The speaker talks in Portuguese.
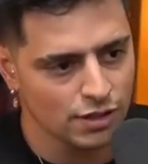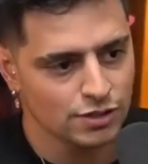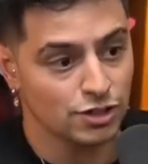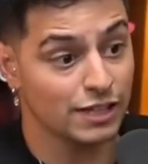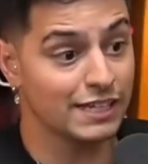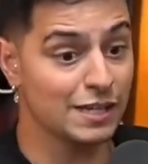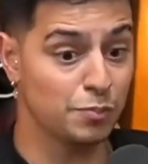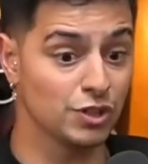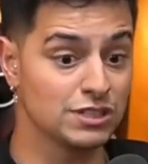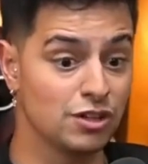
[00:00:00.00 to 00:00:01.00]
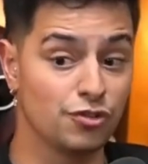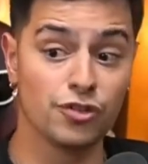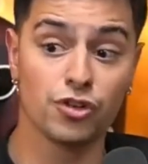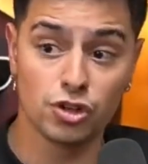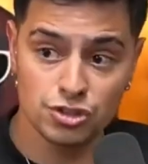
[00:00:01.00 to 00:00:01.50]
Só que aí depois ele foi e
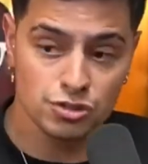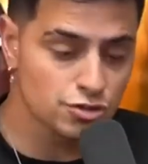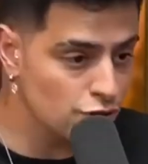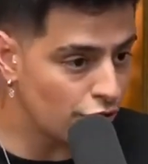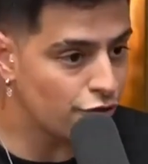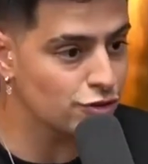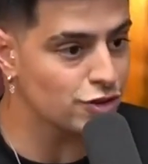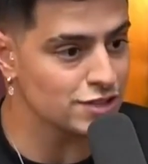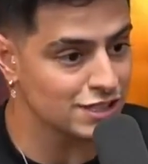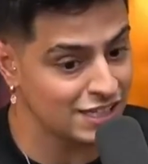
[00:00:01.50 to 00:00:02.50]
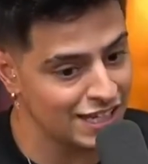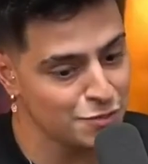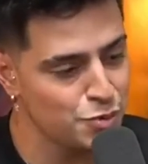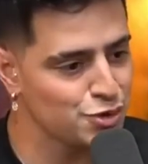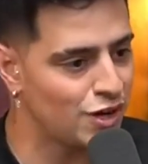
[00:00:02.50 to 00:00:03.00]
falou, Gil, tira uma foto nossa aqui. Ele
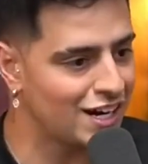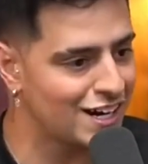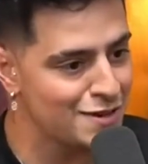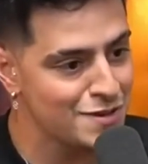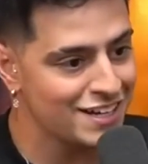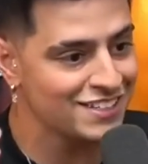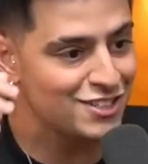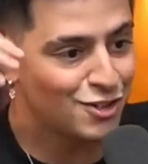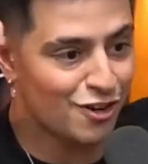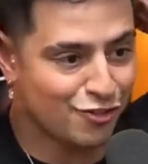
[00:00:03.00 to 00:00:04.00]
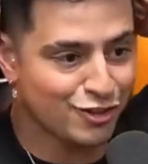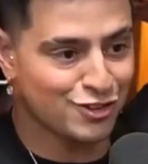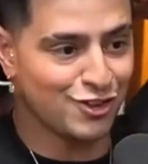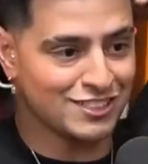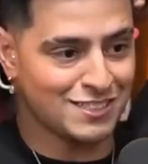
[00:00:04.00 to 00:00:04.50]
puxou a câmera e tirou a foto
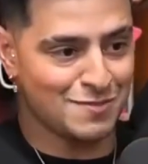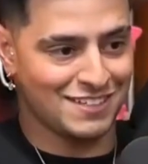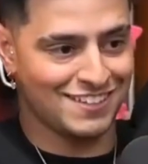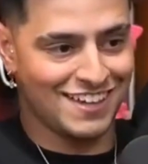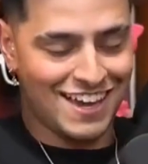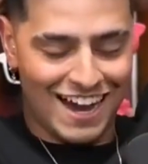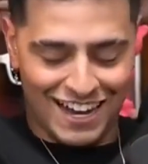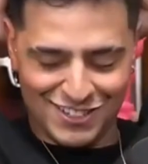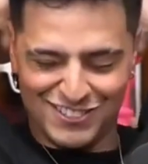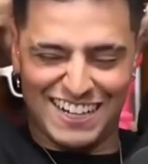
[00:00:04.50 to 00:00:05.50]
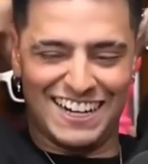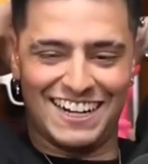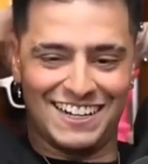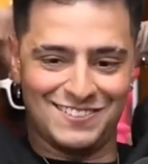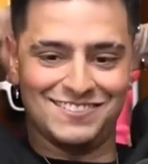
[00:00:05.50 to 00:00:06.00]
nossa, mano. Aí eu,
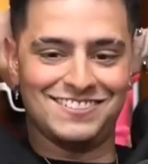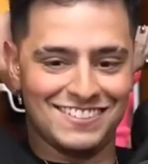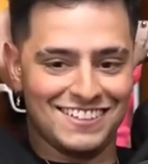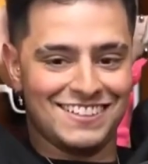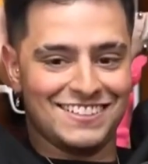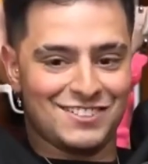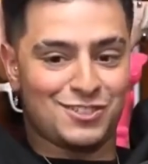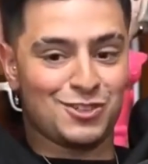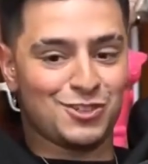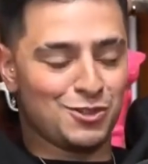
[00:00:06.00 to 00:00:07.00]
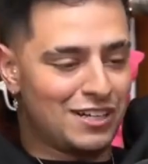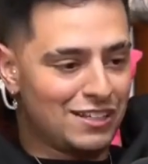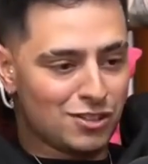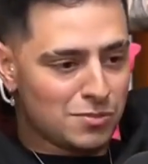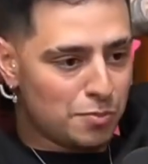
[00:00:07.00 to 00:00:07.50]
caralho estrutura. Aí
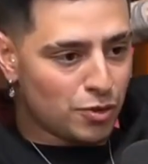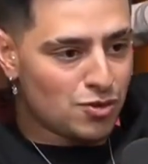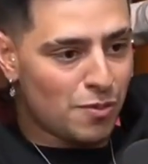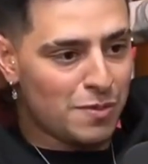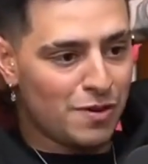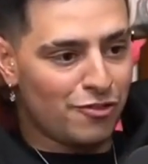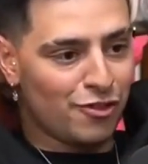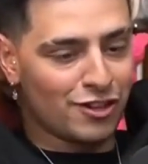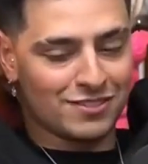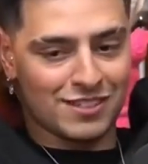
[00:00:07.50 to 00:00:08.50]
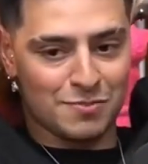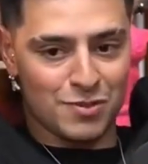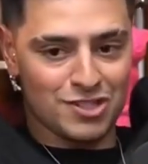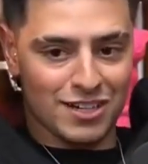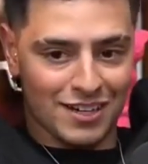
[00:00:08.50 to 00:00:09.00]
todo mundo postou a mesma foto,
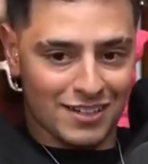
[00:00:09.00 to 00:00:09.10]
depois já era.